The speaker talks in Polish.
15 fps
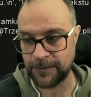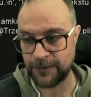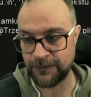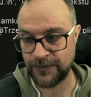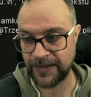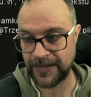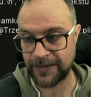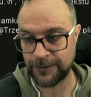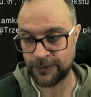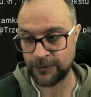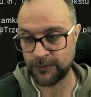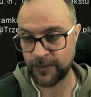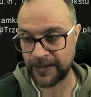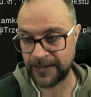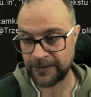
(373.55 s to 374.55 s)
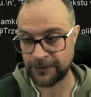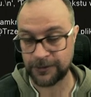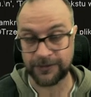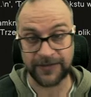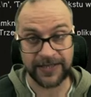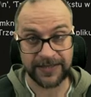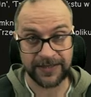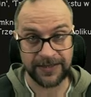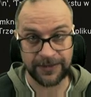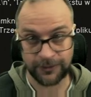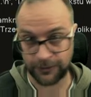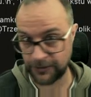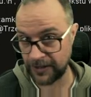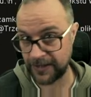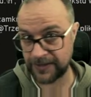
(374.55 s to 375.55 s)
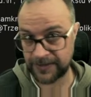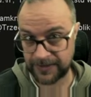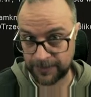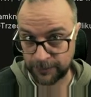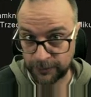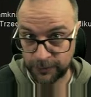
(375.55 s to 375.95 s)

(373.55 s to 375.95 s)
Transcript: Uwaga, operator gwiazdki to nie jest C++